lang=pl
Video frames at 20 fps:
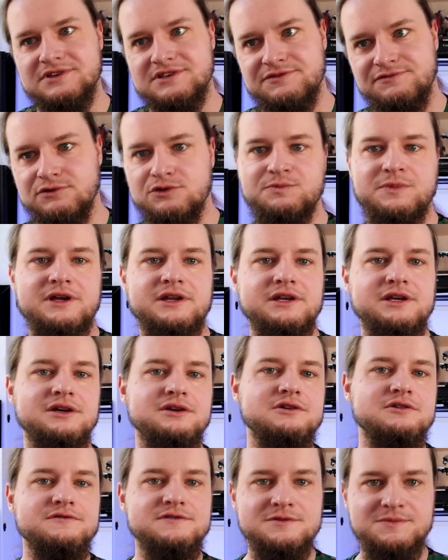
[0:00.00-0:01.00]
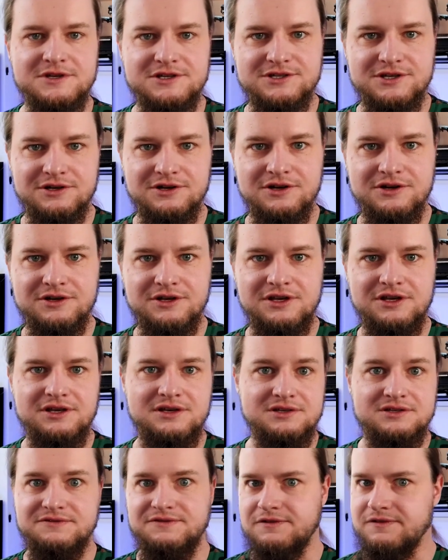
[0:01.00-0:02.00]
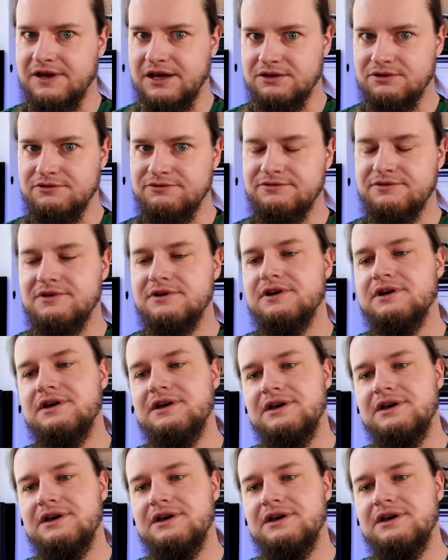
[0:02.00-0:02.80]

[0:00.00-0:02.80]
z foodpairingów, z miksologii, z wywiadów.